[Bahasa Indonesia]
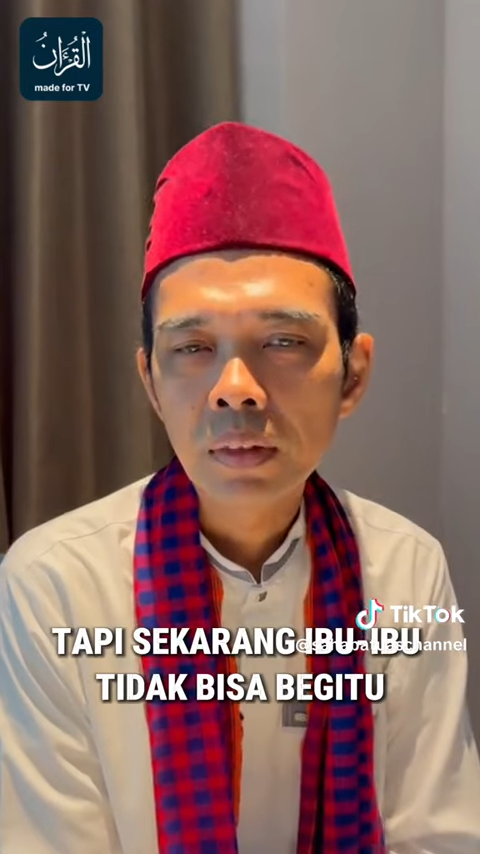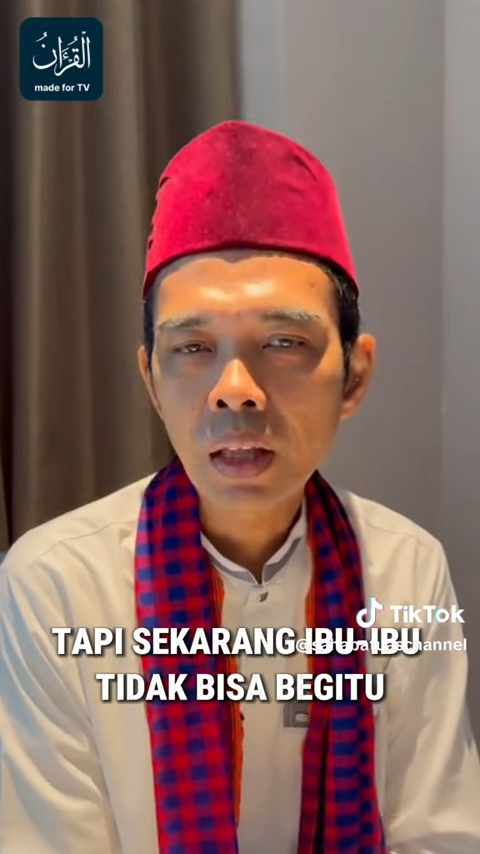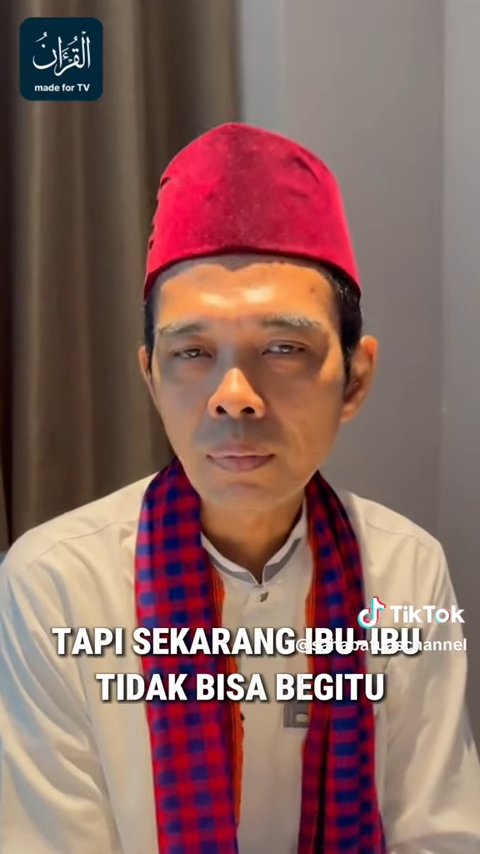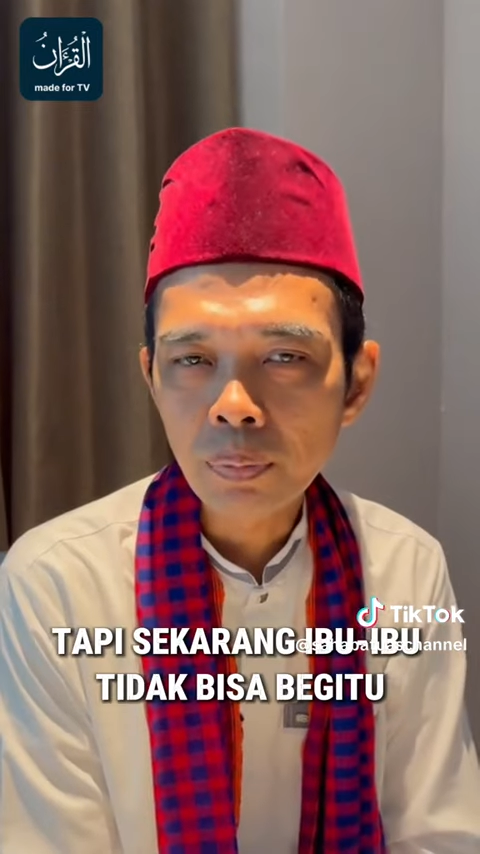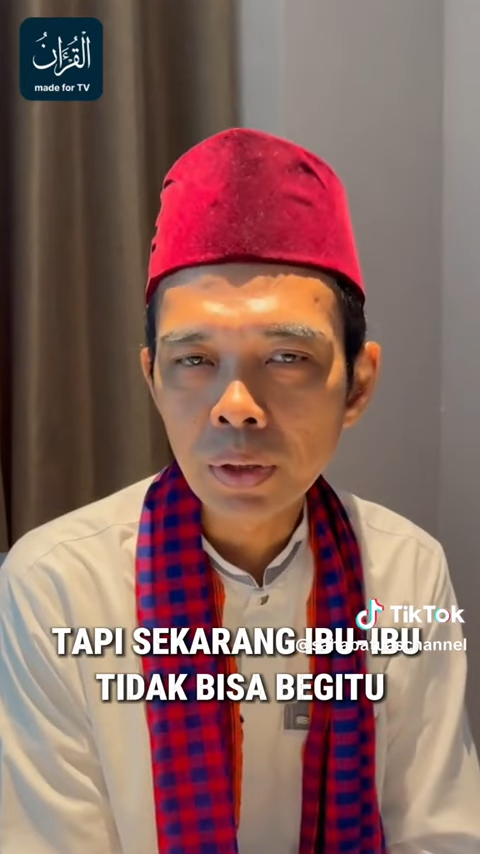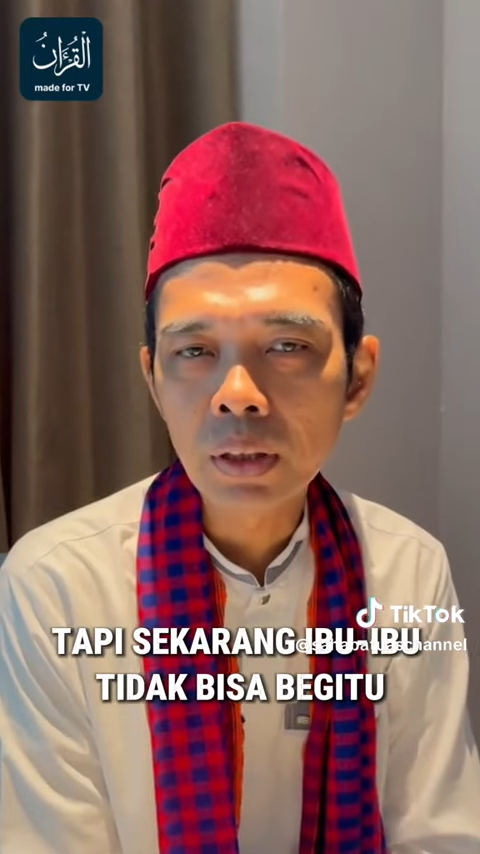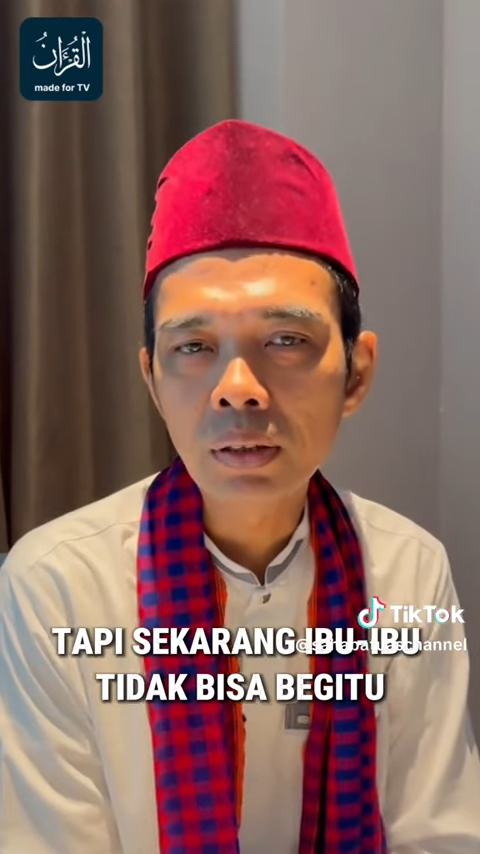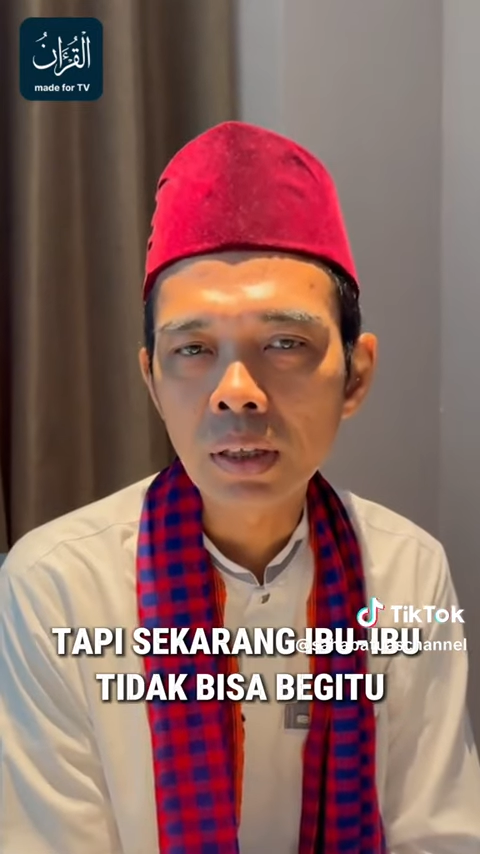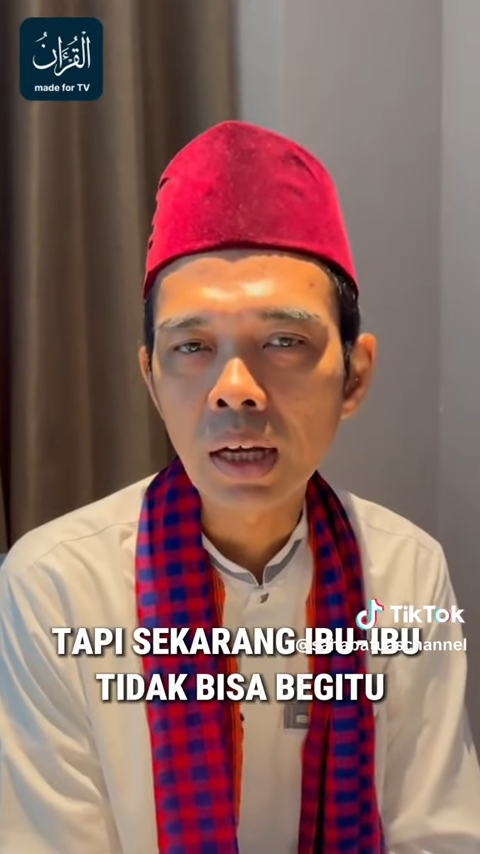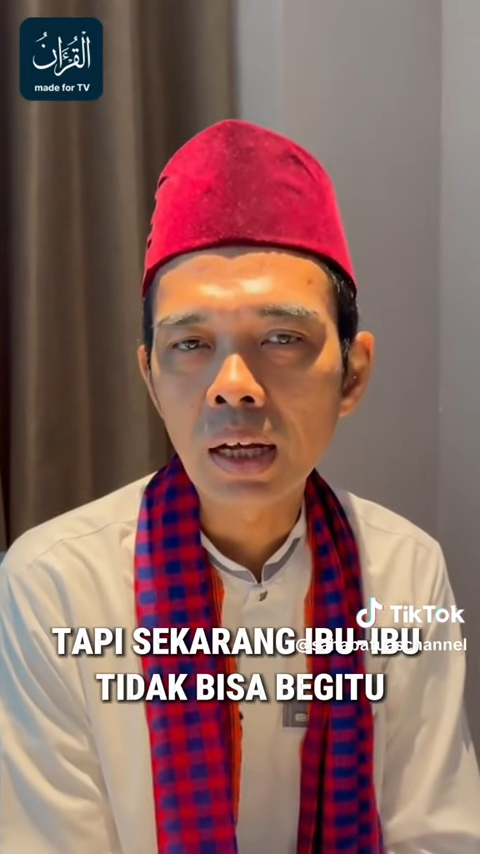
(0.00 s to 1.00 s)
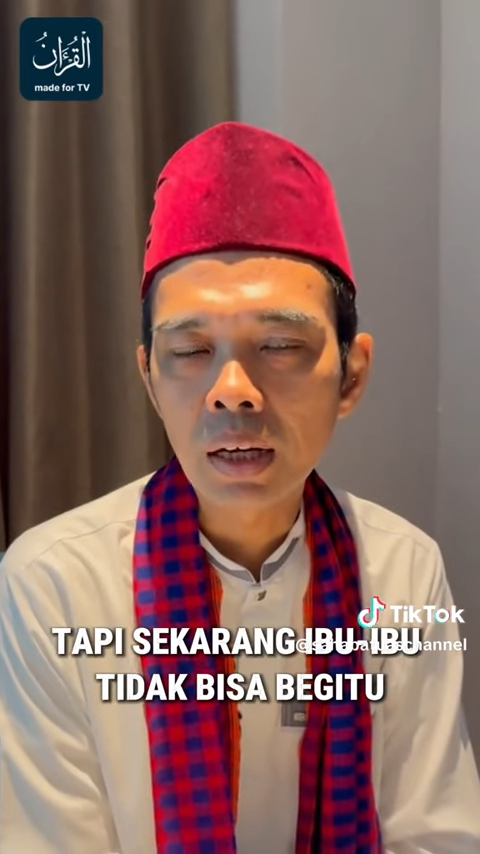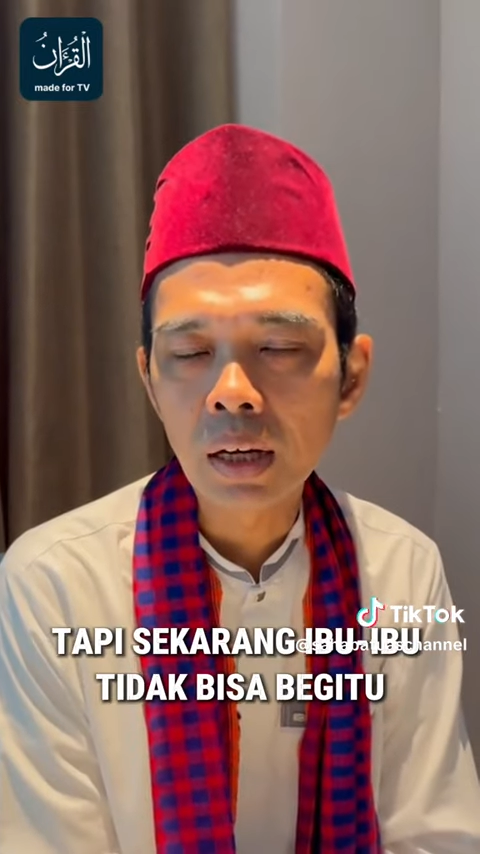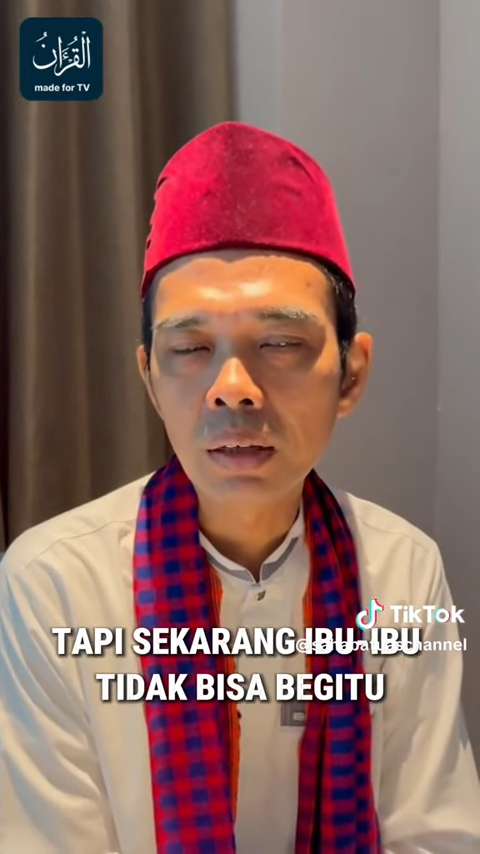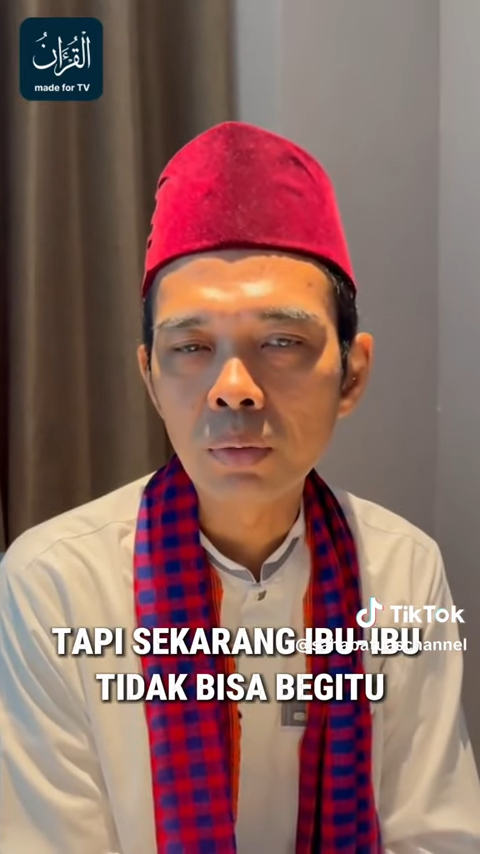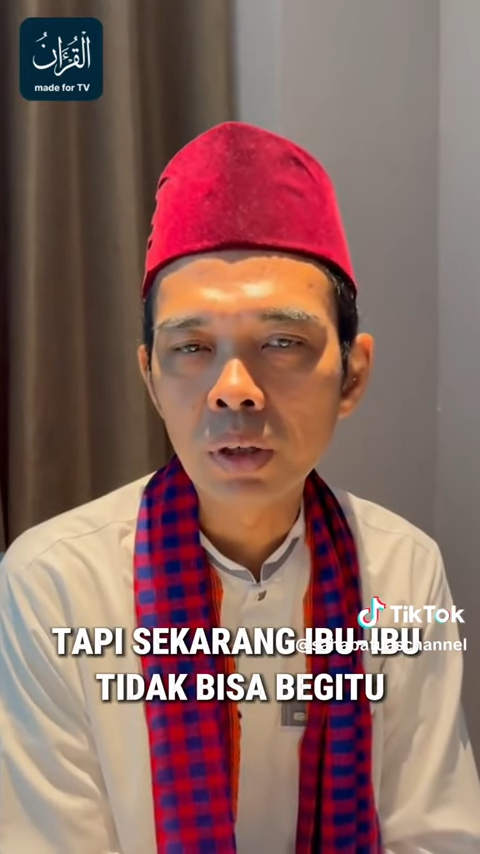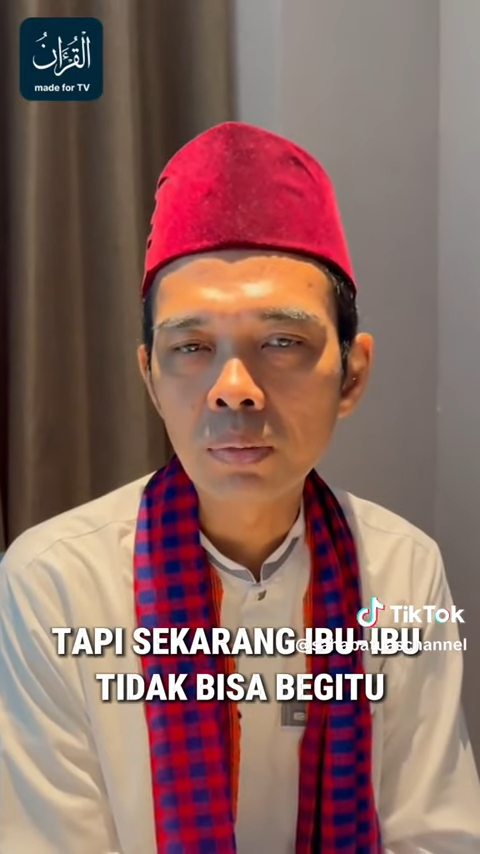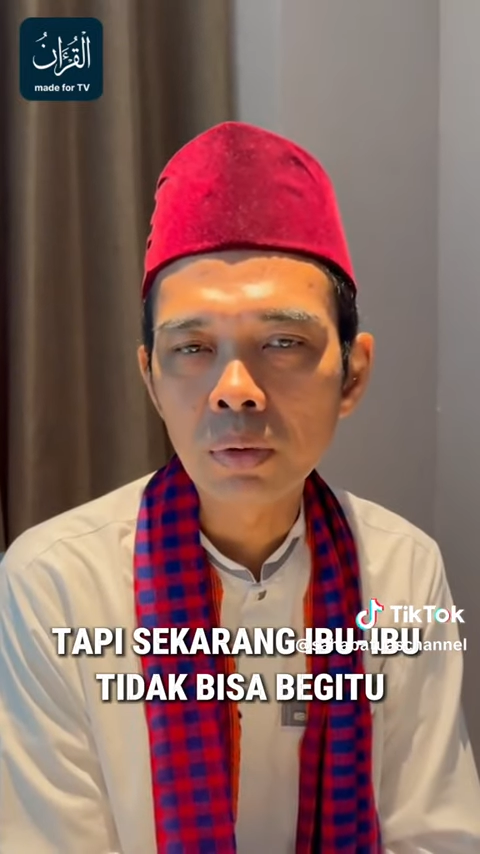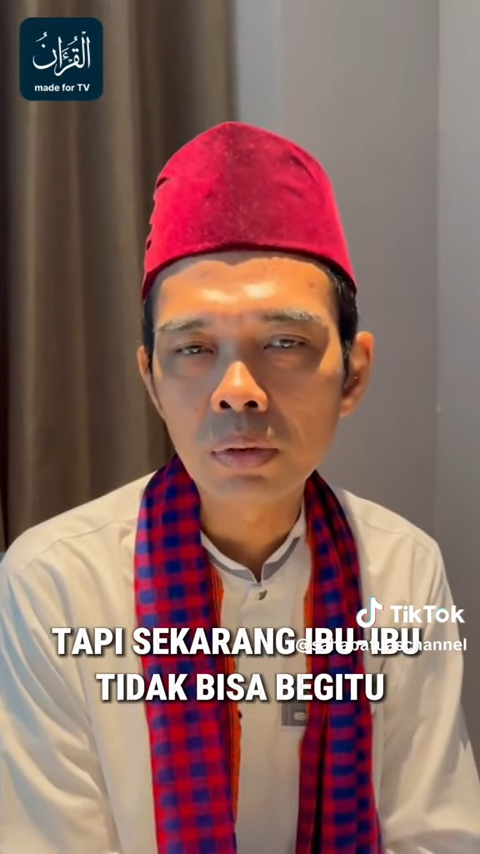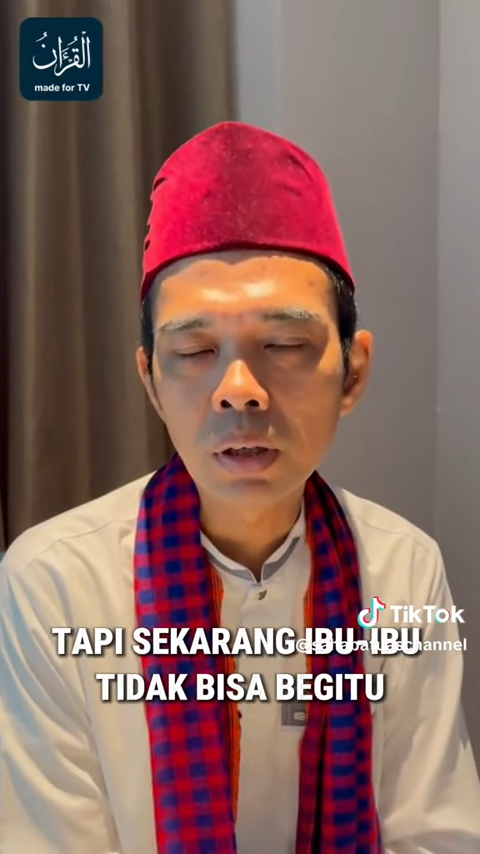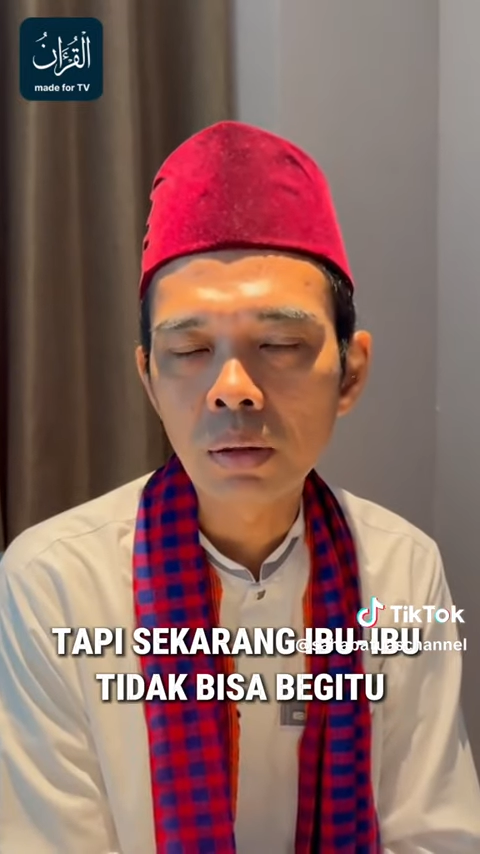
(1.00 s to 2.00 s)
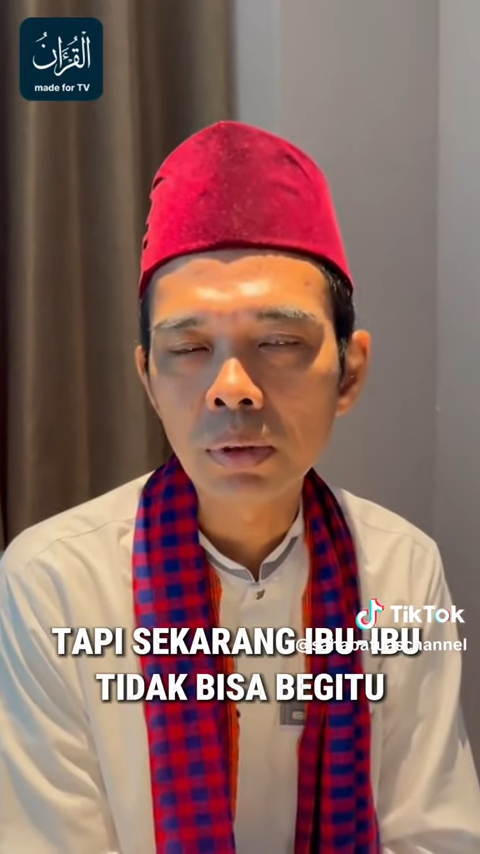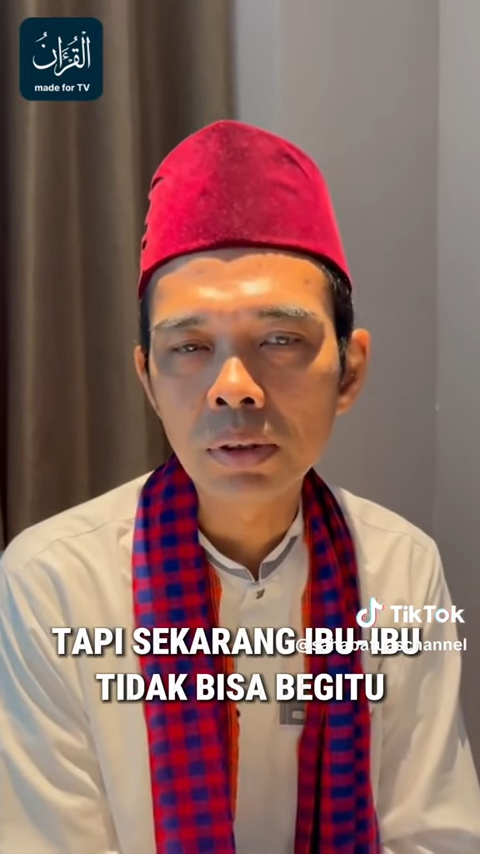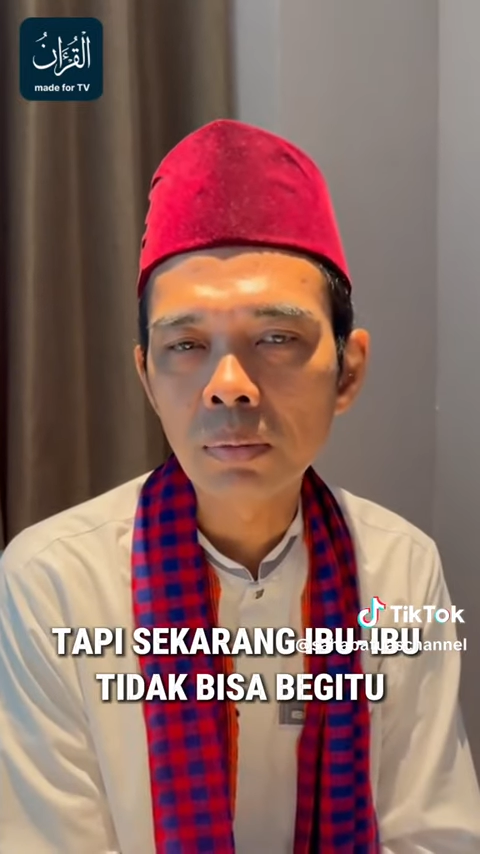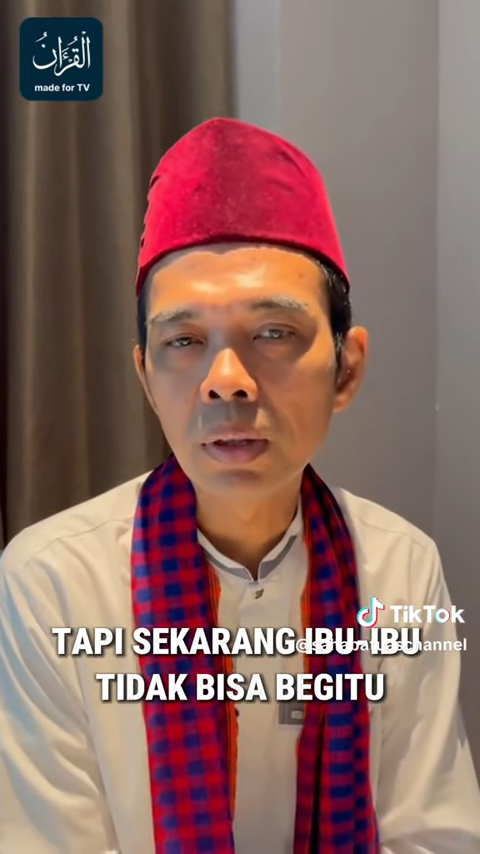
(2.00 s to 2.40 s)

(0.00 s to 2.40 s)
Tapi sekarang ibu-ibu tidak bisa